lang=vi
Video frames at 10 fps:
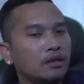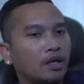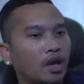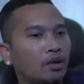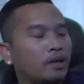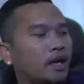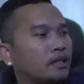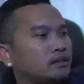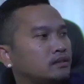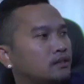khéo về
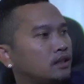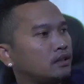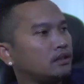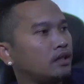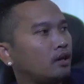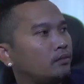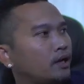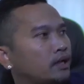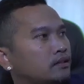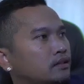anh kết khéo về
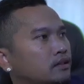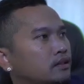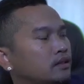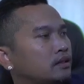anh thứ